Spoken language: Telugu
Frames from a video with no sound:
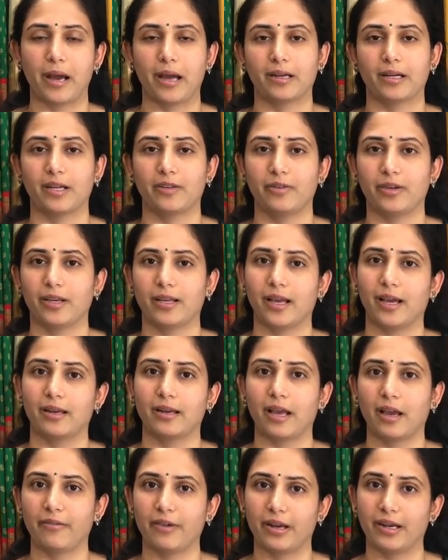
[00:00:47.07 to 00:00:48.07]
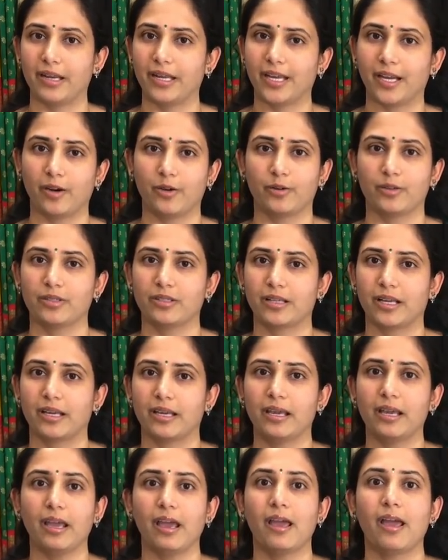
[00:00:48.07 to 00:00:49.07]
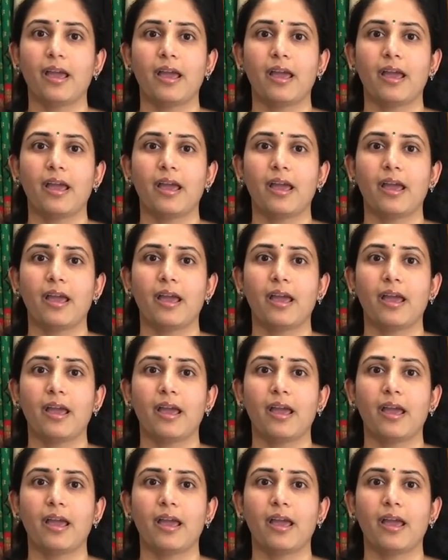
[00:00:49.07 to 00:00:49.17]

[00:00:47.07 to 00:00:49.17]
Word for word: పార్టీ వేర్ కానీ అవన్నీ ఇక్కడ వస్తాయి